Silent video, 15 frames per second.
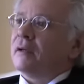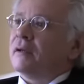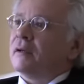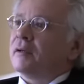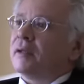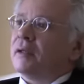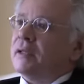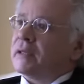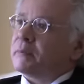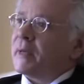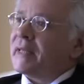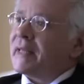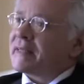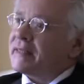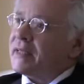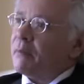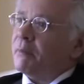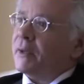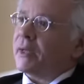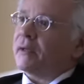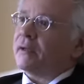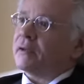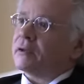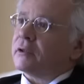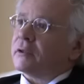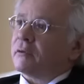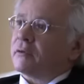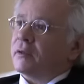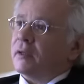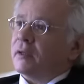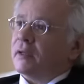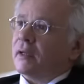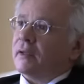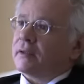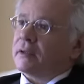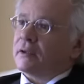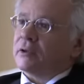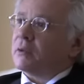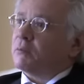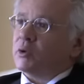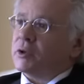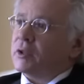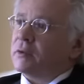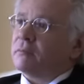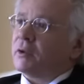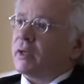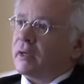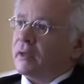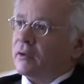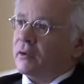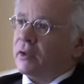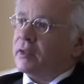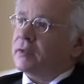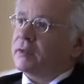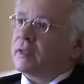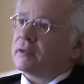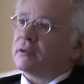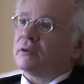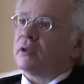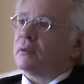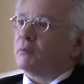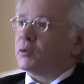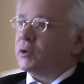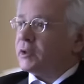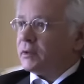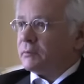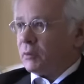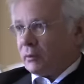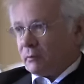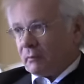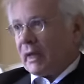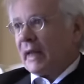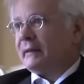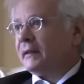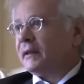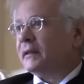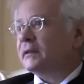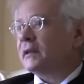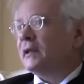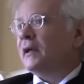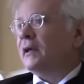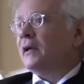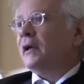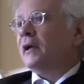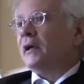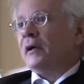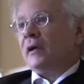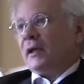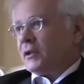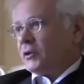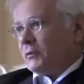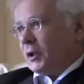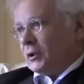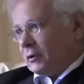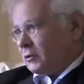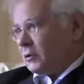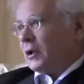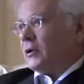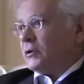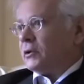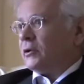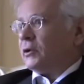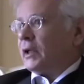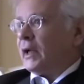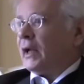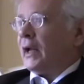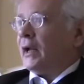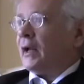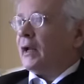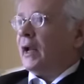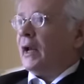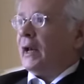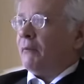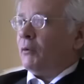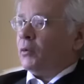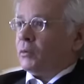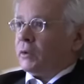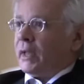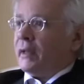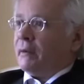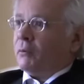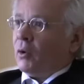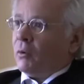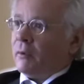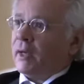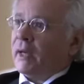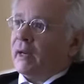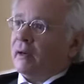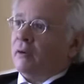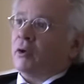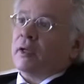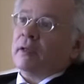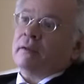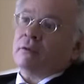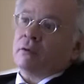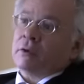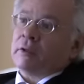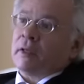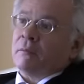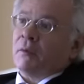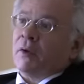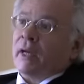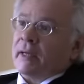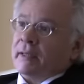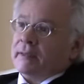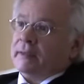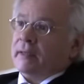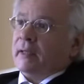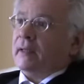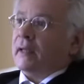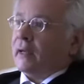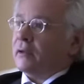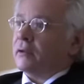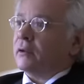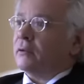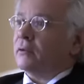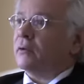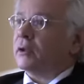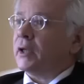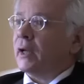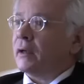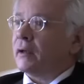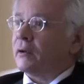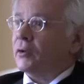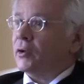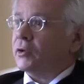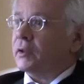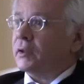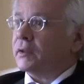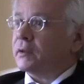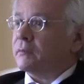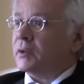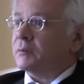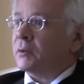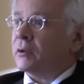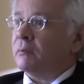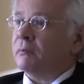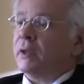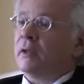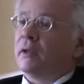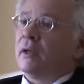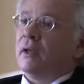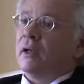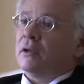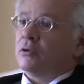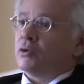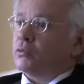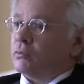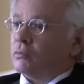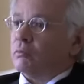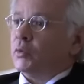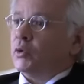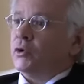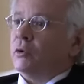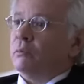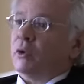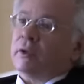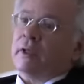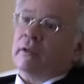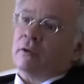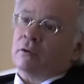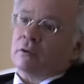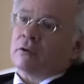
Eh, y España siempre ha querido ser occidental. Se nota muchísimo en la Reconquista, se nota muchísimo antes eh, y sobre todo, claro, se nota en la, en la, voluntad de volver a lo que entonces se llamaba la cristiandad, ¿no? que luego ya no tiene ese mismo nombre. Eso es un punto importante.